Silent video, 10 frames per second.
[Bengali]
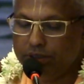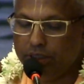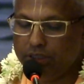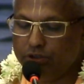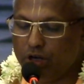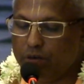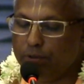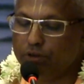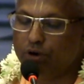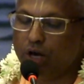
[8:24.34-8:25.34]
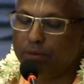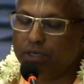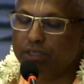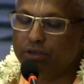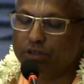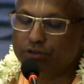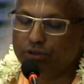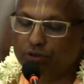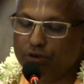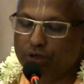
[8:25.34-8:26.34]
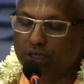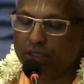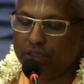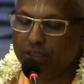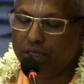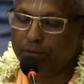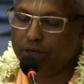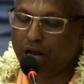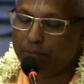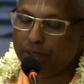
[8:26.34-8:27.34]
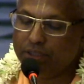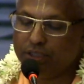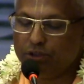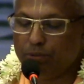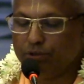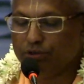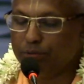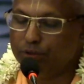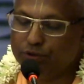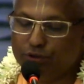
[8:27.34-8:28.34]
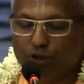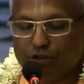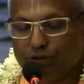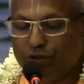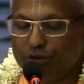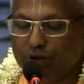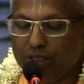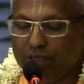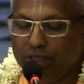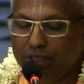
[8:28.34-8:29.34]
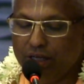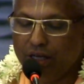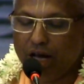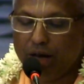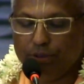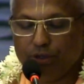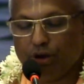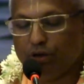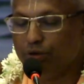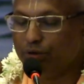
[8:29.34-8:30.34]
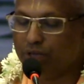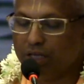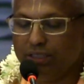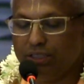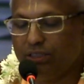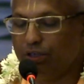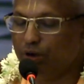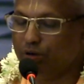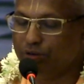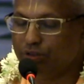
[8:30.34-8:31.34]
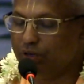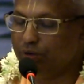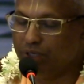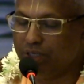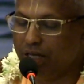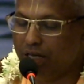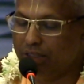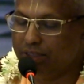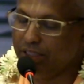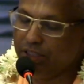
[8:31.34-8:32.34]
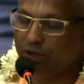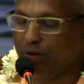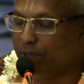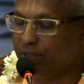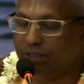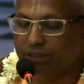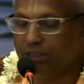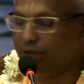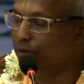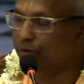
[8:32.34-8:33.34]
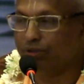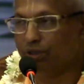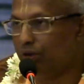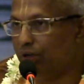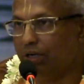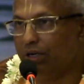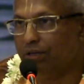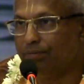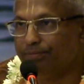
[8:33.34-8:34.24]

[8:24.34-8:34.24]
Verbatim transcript: যিনি সর্বত্র আমাকে দর্শন করেন এবং আমাতে সমস্ত বস্তু দর্শন করেন আমি কখনো তার দৃষ্টির অগোচর হই না তিনি আমার দৃষ্টির অগোচর হন না